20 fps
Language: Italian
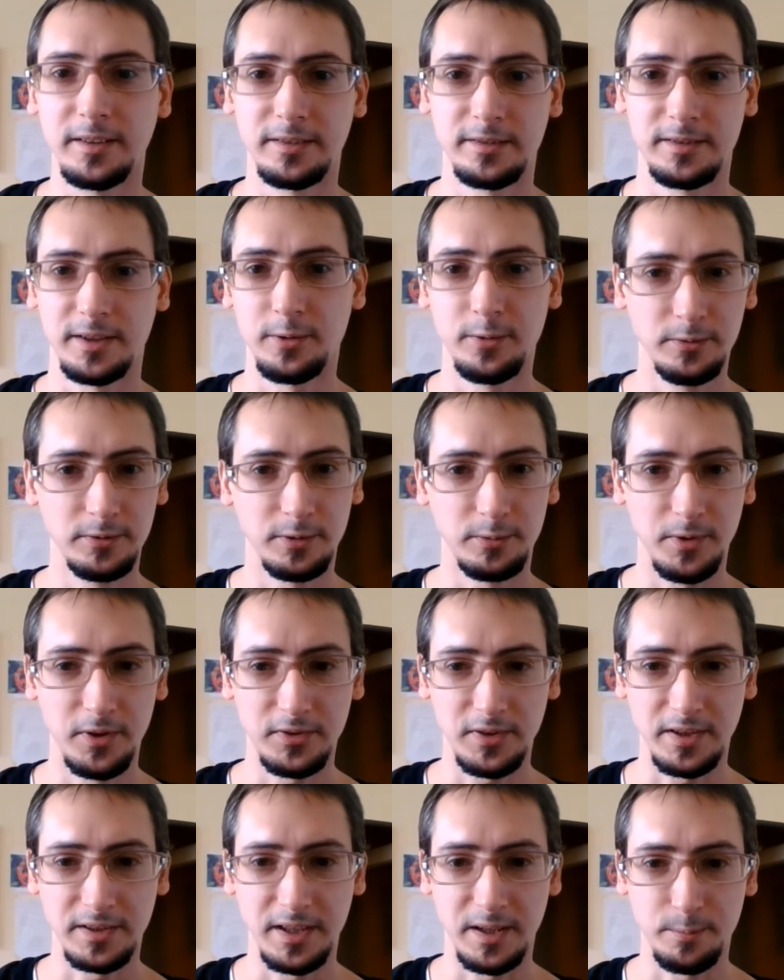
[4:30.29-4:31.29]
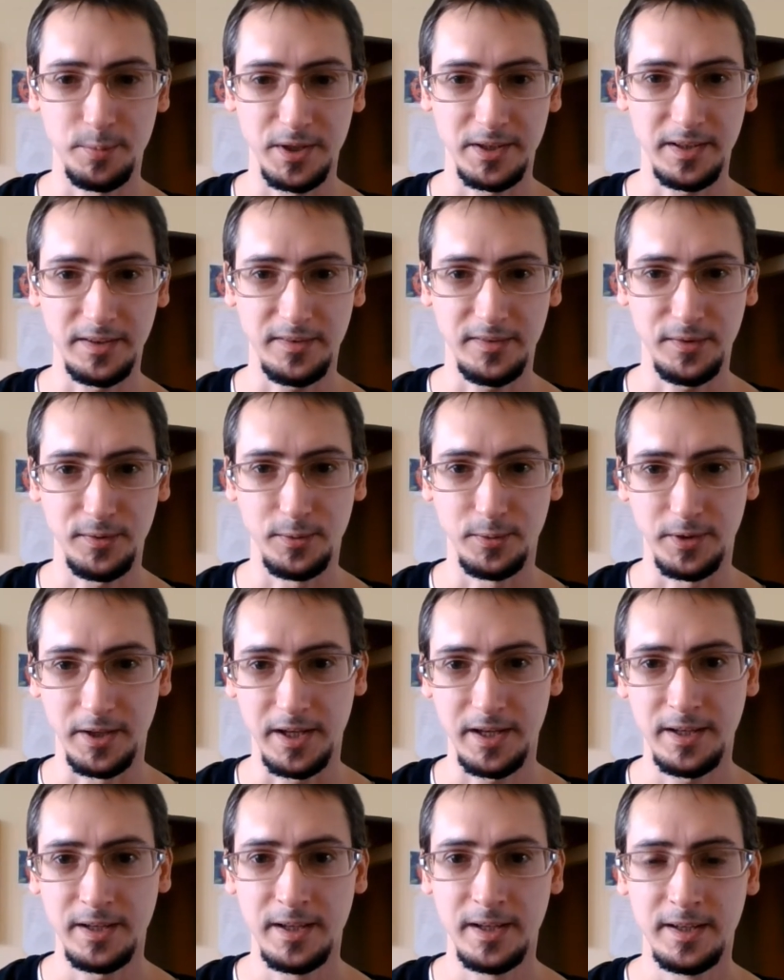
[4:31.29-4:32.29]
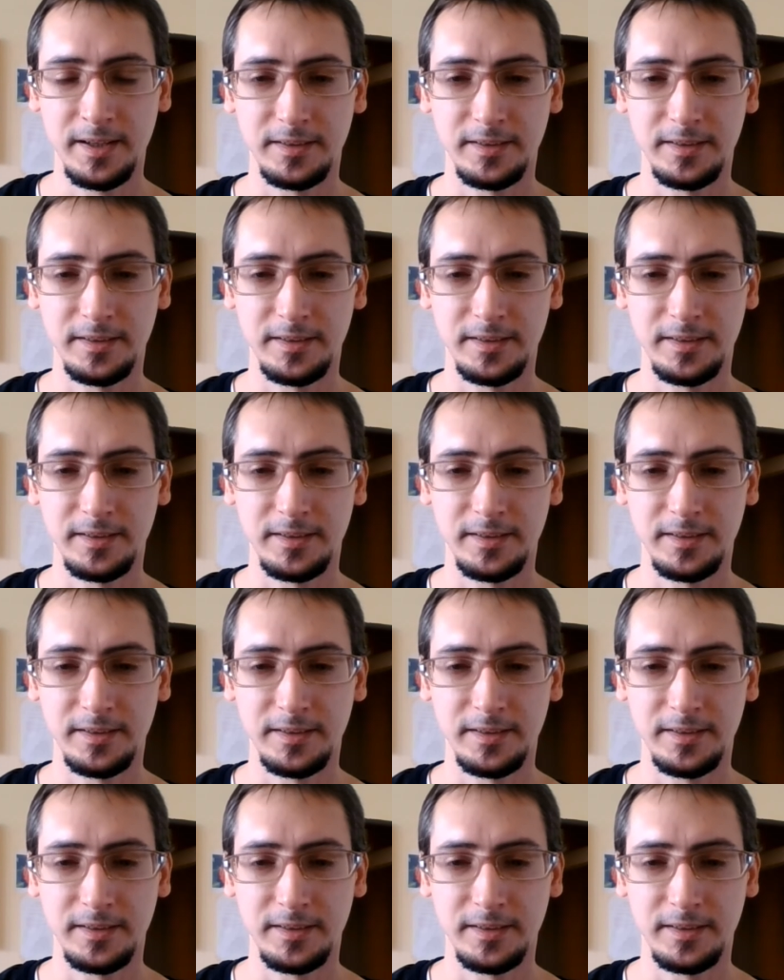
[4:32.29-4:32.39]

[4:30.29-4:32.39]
secondo questa interpretazione,